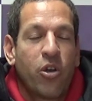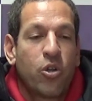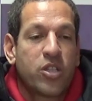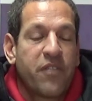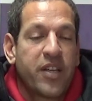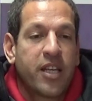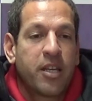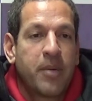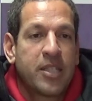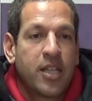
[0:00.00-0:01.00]
no nos afecta
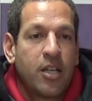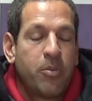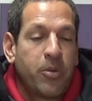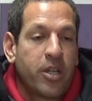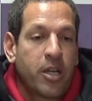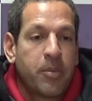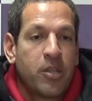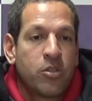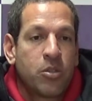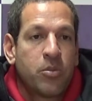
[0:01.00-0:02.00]
demasiado porque,
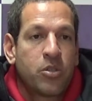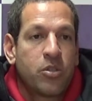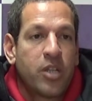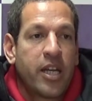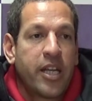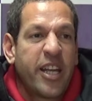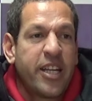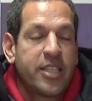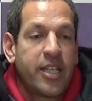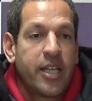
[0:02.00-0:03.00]
repito, somos en
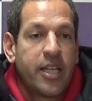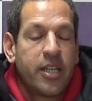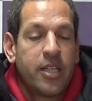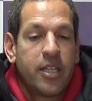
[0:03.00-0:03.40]
ese,